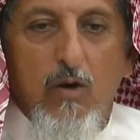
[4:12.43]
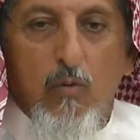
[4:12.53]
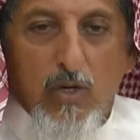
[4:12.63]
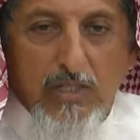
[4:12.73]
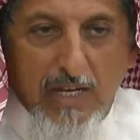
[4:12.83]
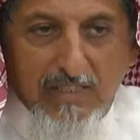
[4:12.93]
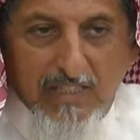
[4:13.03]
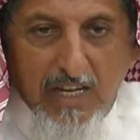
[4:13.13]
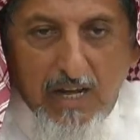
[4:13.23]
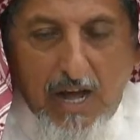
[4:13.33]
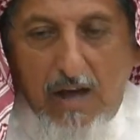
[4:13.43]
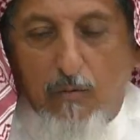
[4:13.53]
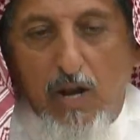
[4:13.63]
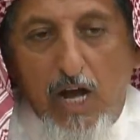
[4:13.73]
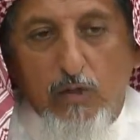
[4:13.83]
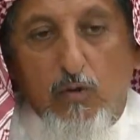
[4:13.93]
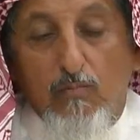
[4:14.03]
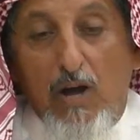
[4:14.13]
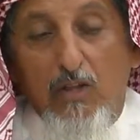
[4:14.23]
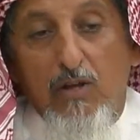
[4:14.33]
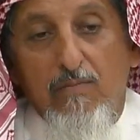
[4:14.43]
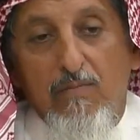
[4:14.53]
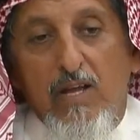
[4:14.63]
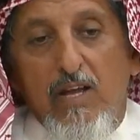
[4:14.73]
وسات أولادكم بعضهم